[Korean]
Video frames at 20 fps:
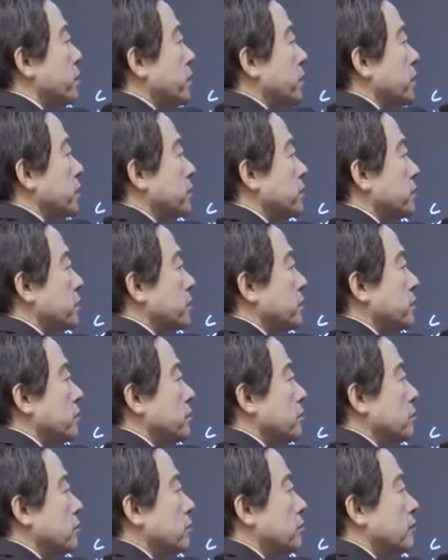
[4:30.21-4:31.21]
버리는 거예요.
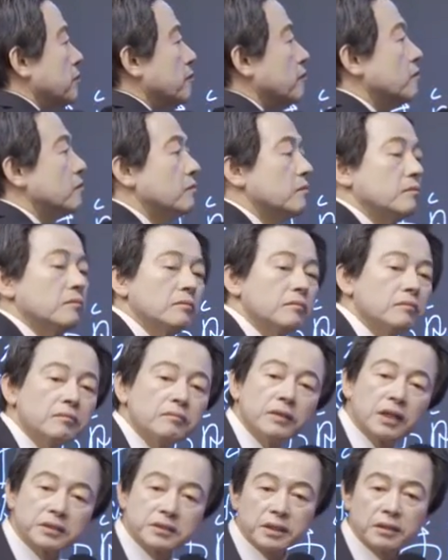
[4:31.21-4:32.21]

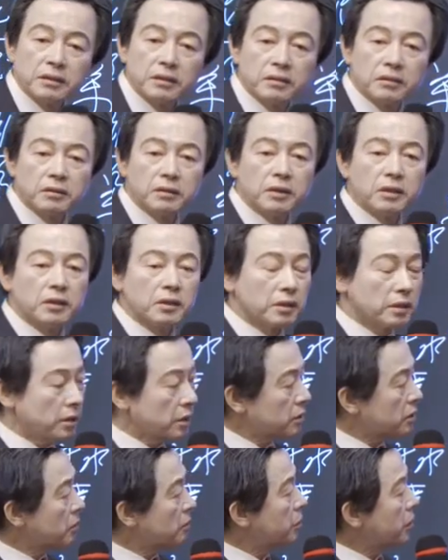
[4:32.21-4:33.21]
맞죠?
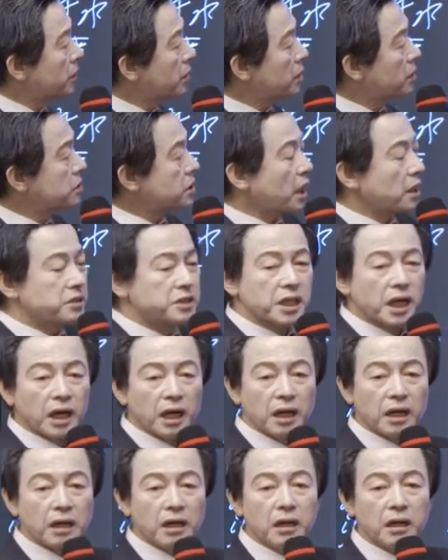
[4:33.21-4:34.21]
이거는 버릴
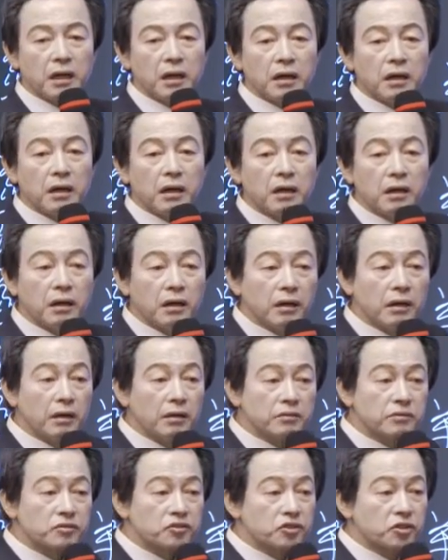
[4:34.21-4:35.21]
사자,
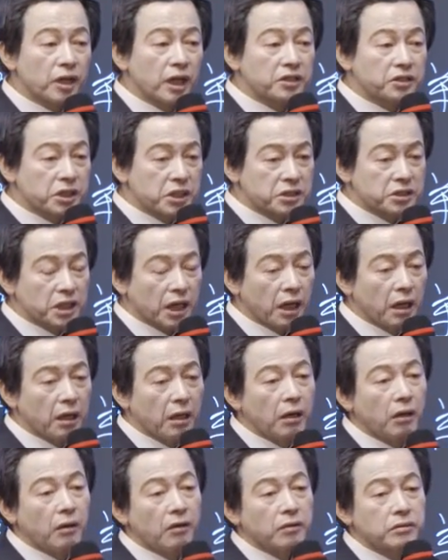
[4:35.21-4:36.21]
취할 치자.
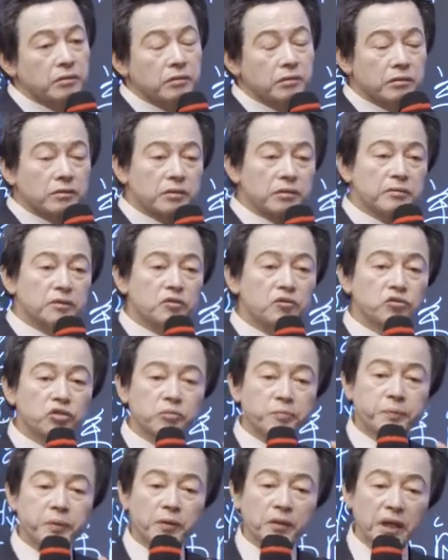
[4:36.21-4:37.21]
그러면
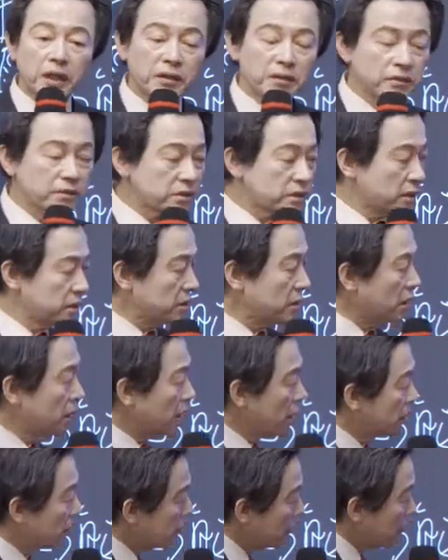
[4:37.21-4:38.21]
투표라는 것은
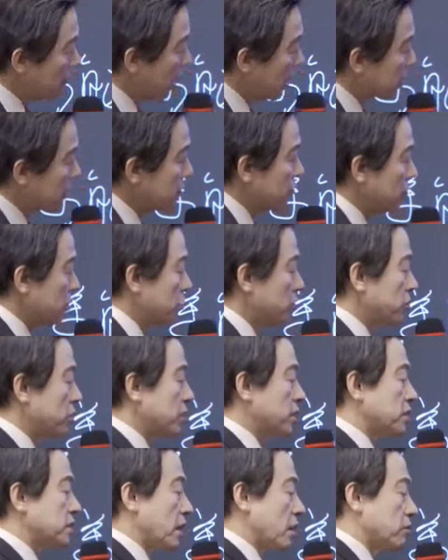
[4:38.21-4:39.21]
말은
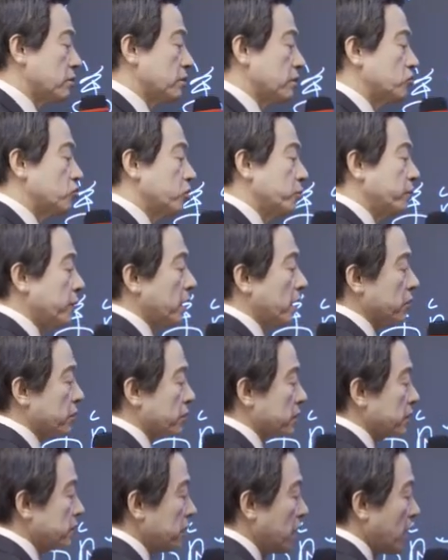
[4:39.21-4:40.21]
우리는 자꾸 그걸 투표라고
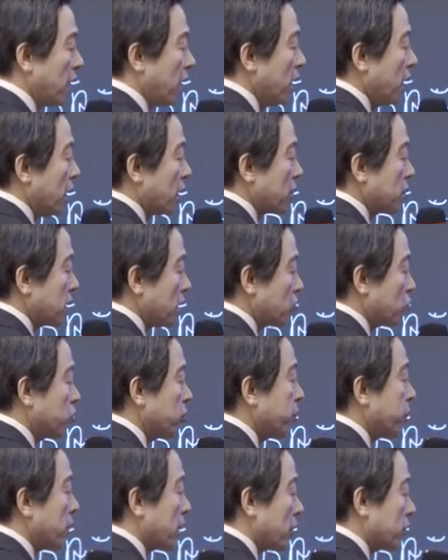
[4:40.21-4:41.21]
그러는데 그저
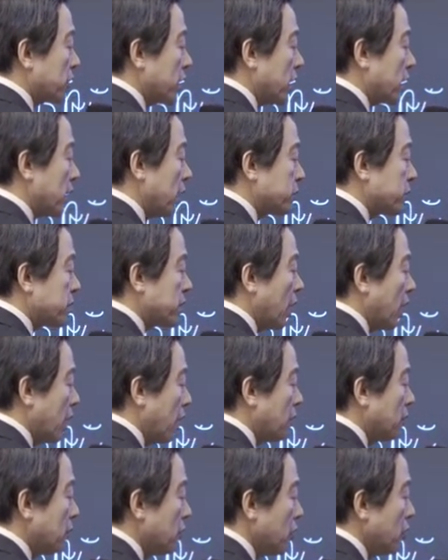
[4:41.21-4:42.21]
투표라고
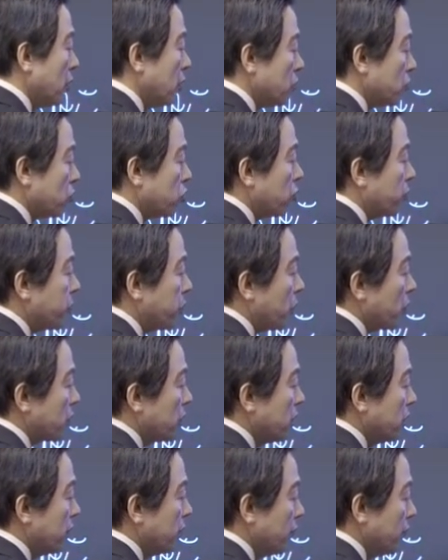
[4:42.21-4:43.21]
이야기합시다.
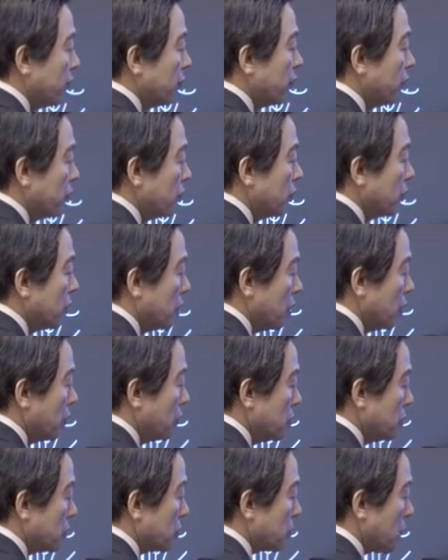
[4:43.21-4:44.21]
투표는
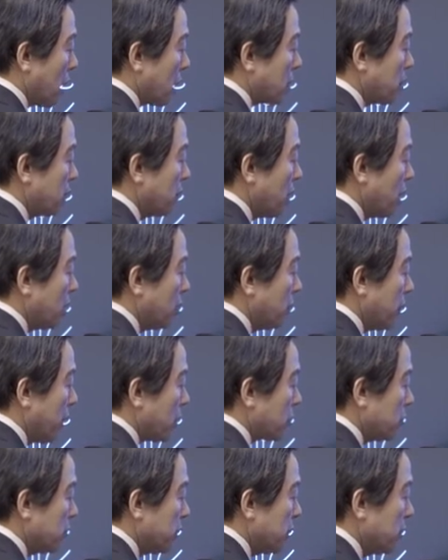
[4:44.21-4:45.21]
다른 말로
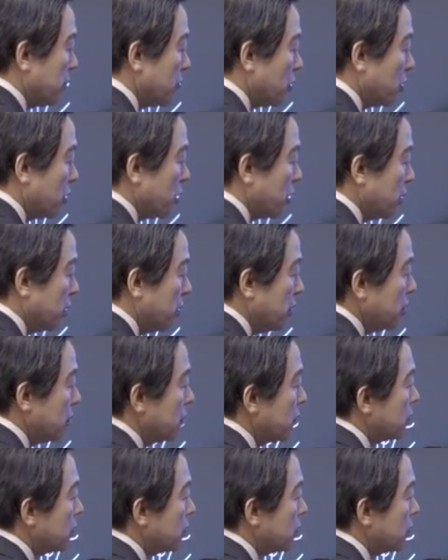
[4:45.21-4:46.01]
바꾸면 뭐요?